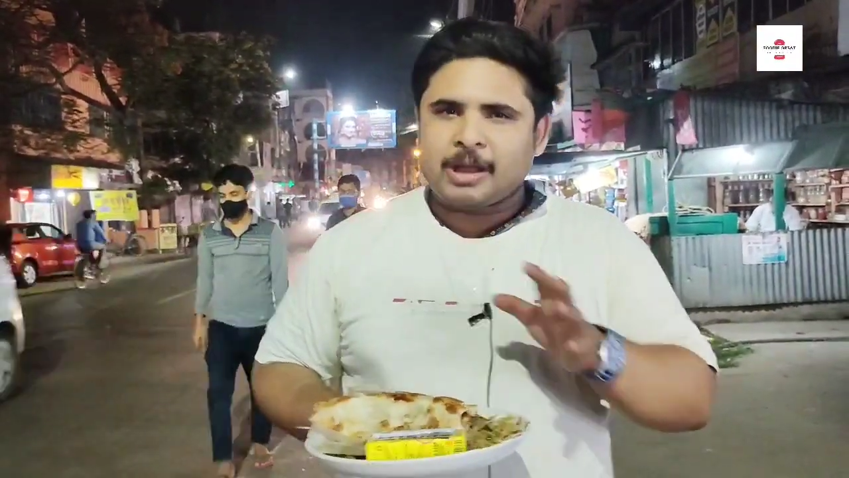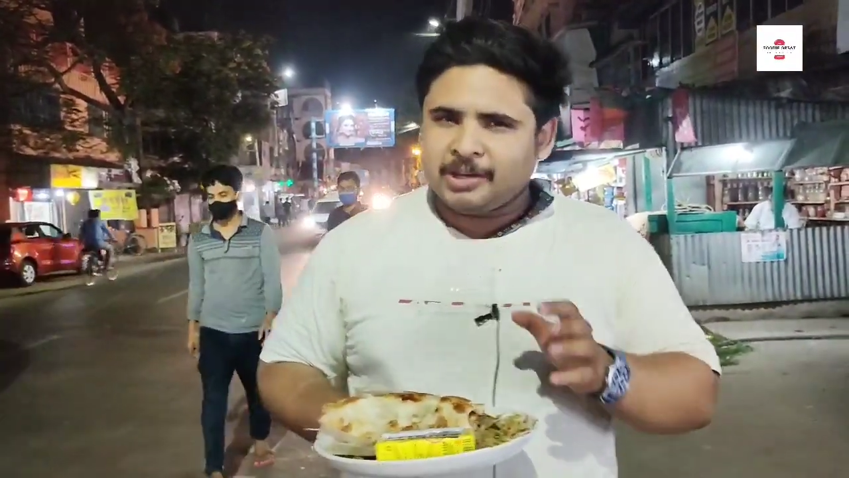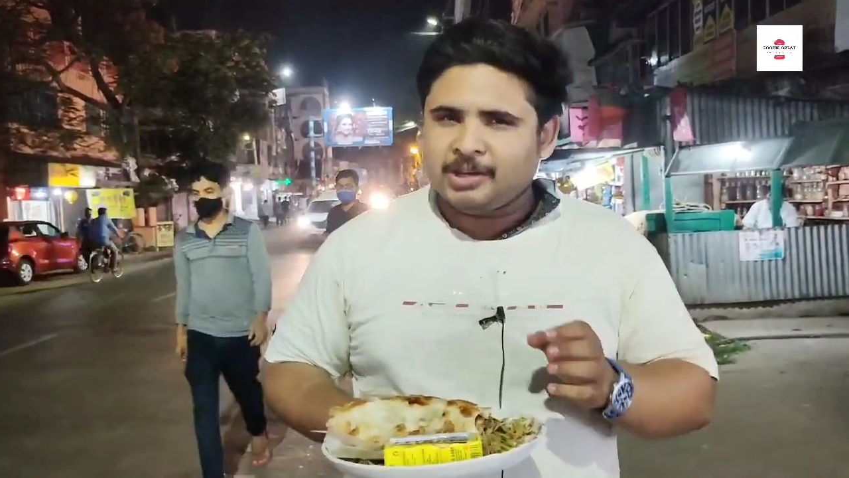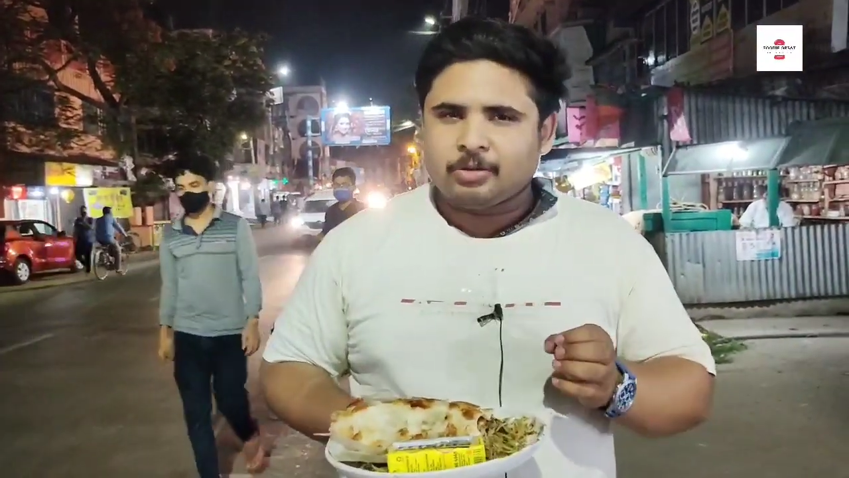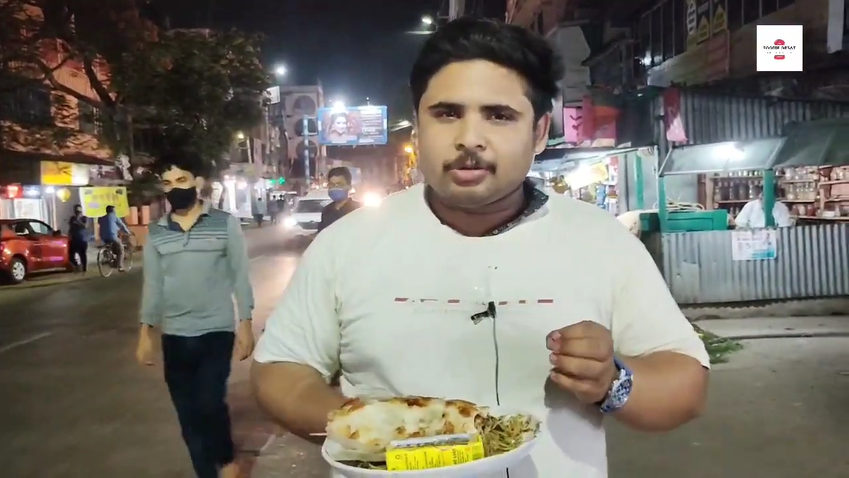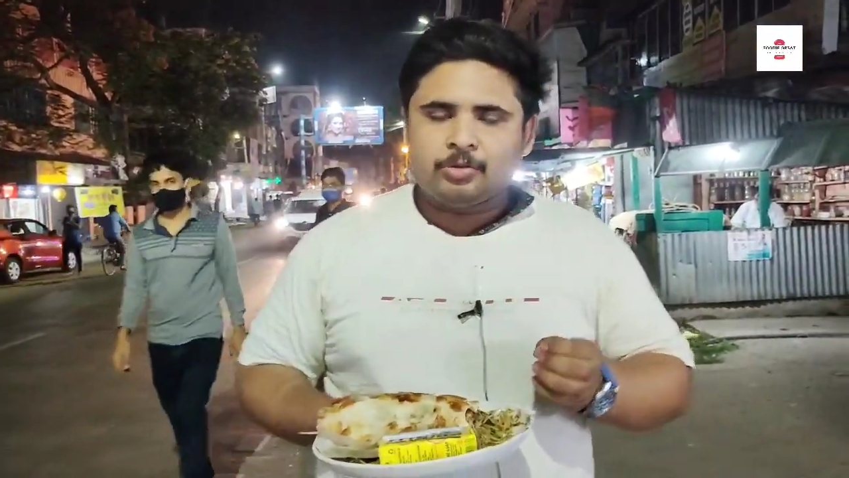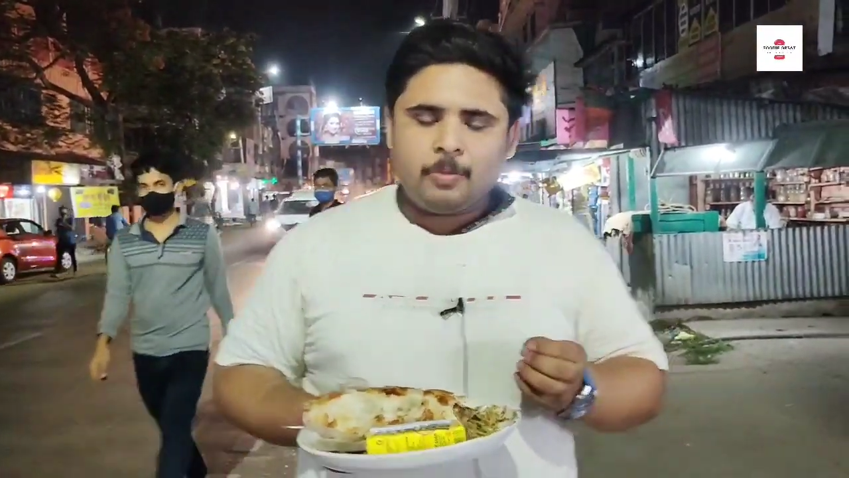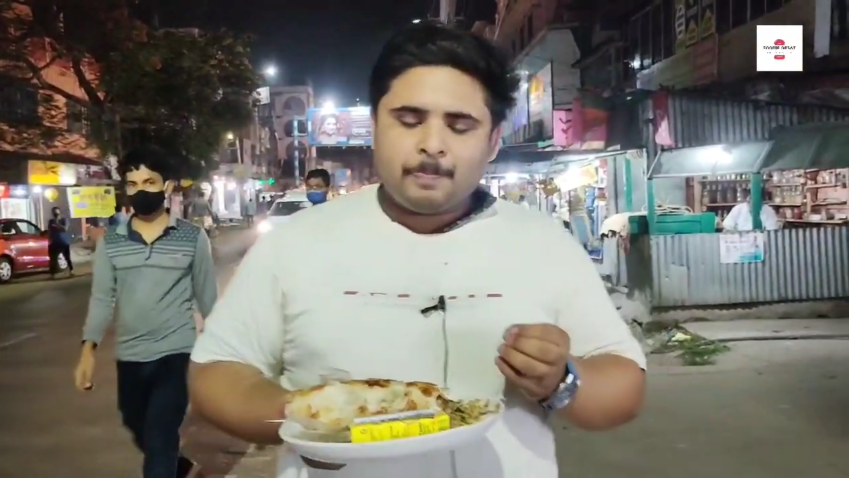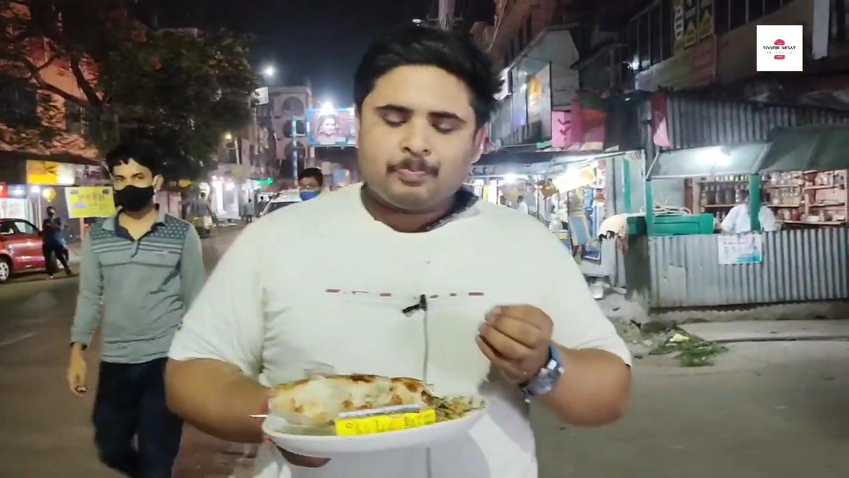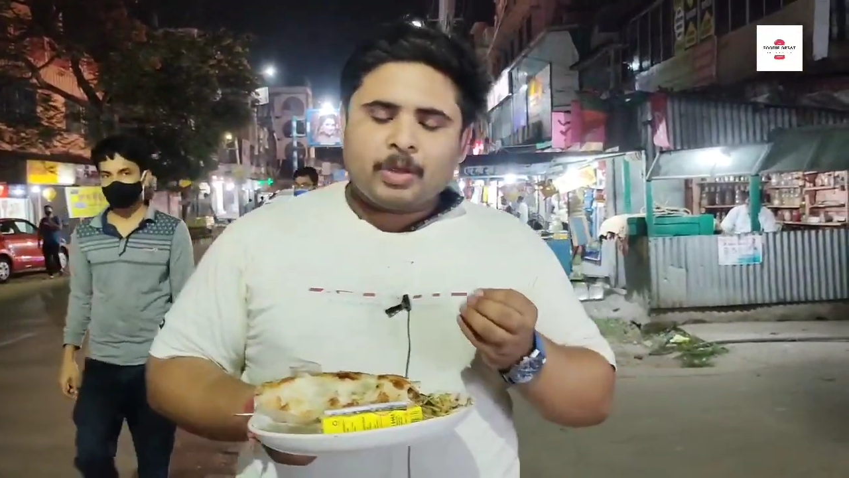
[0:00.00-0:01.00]
মানিয়ে নিও
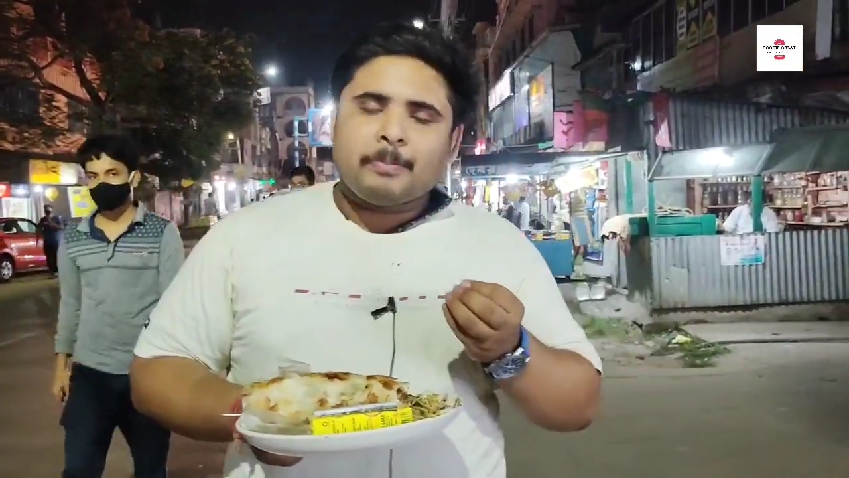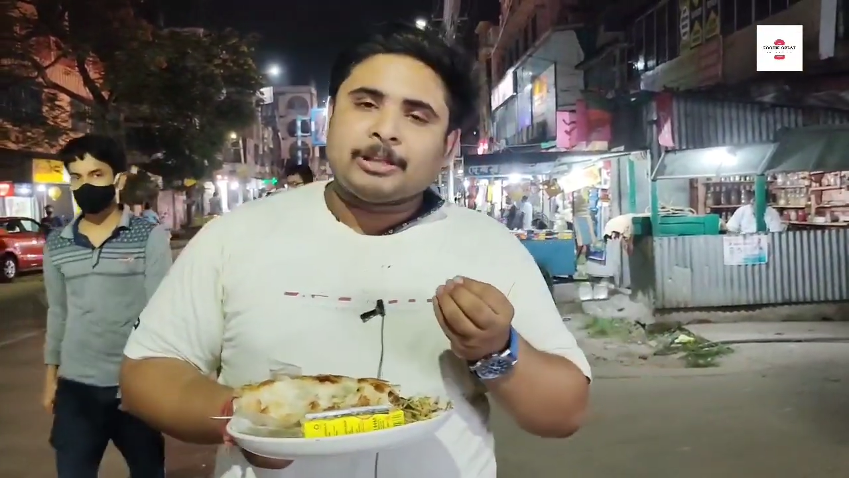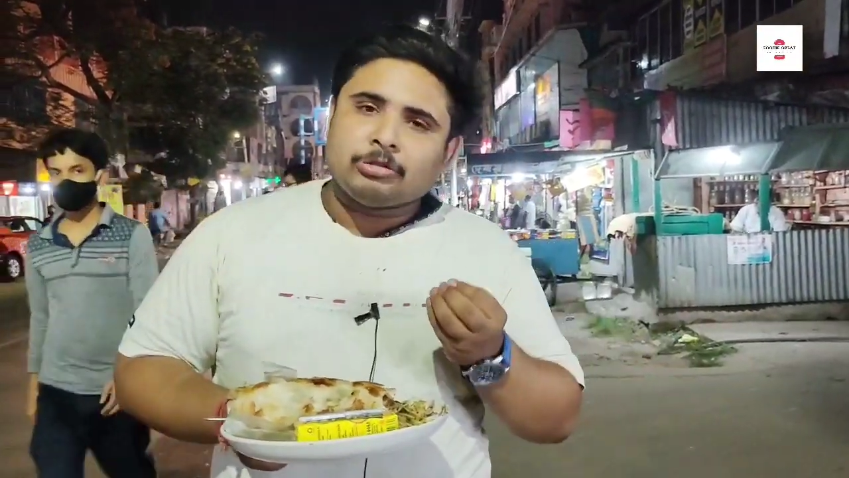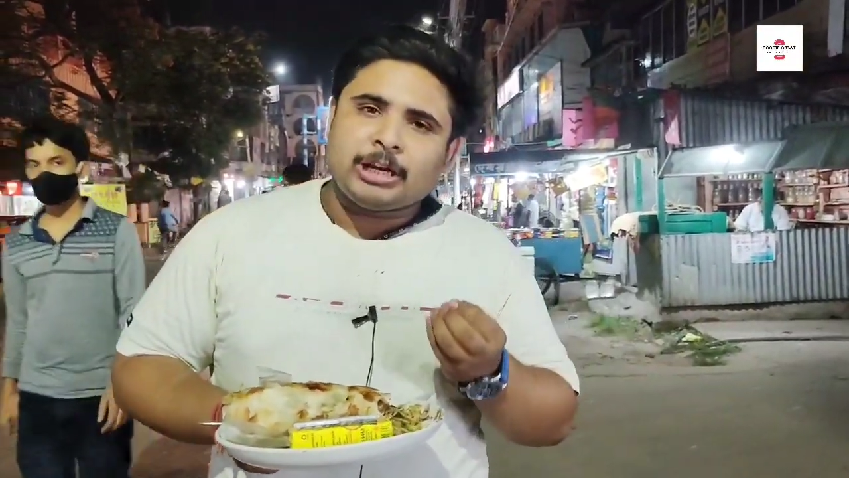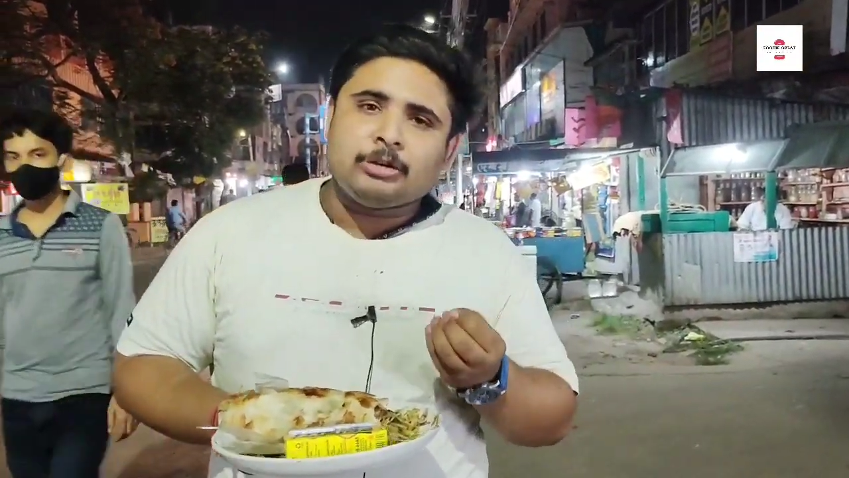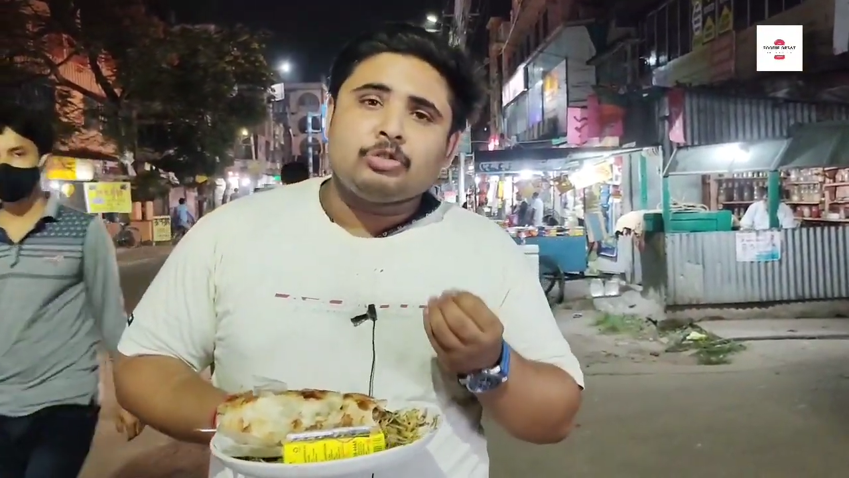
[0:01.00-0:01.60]
একটু ভেতরটা